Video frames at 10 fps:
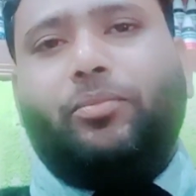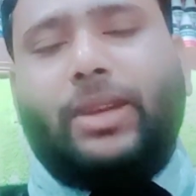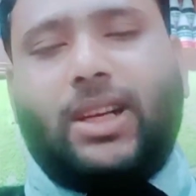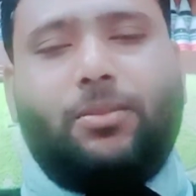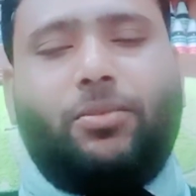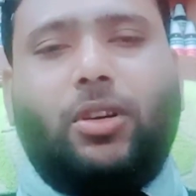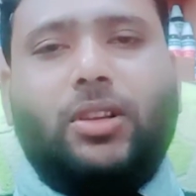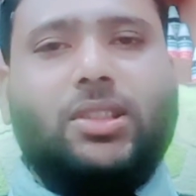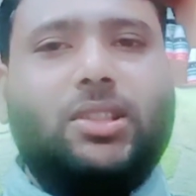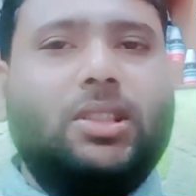ফেরাম
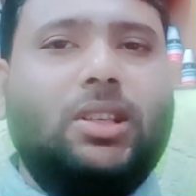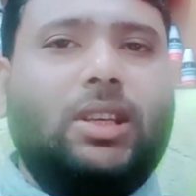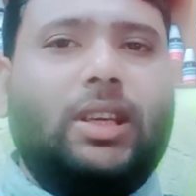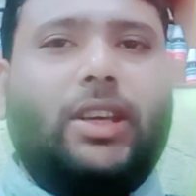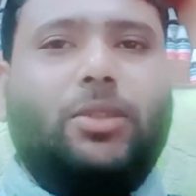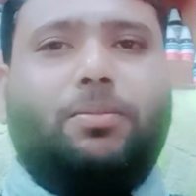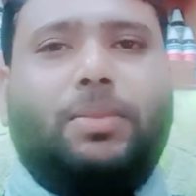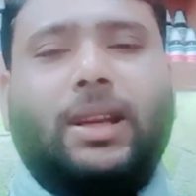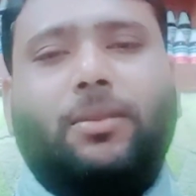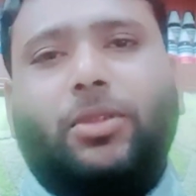ফস এই
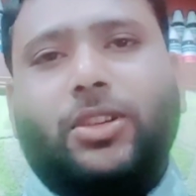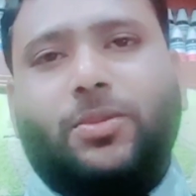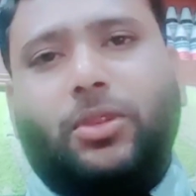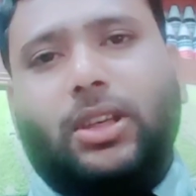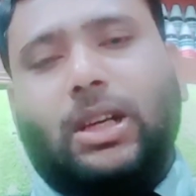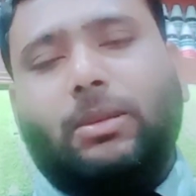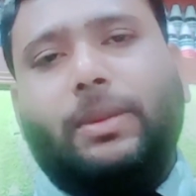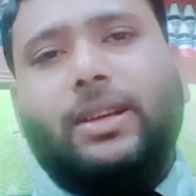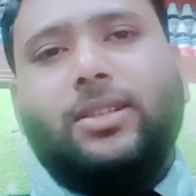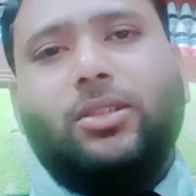ফেরাম আমি মেডিসিন
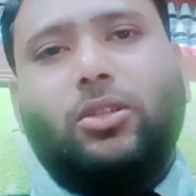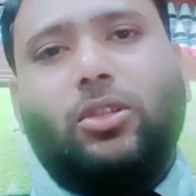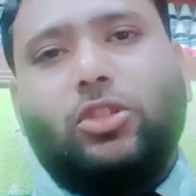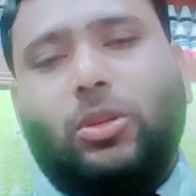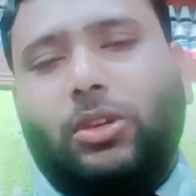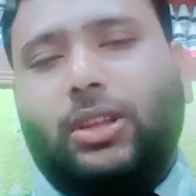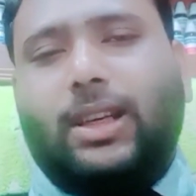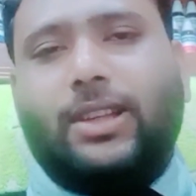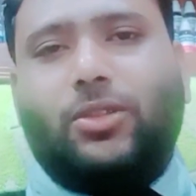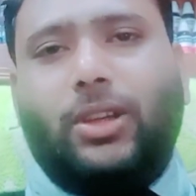মেডিসিনগুলো চমৎকার
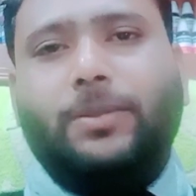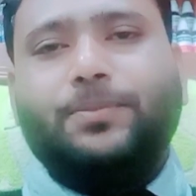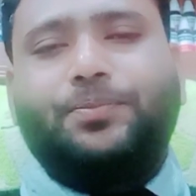কাজ করে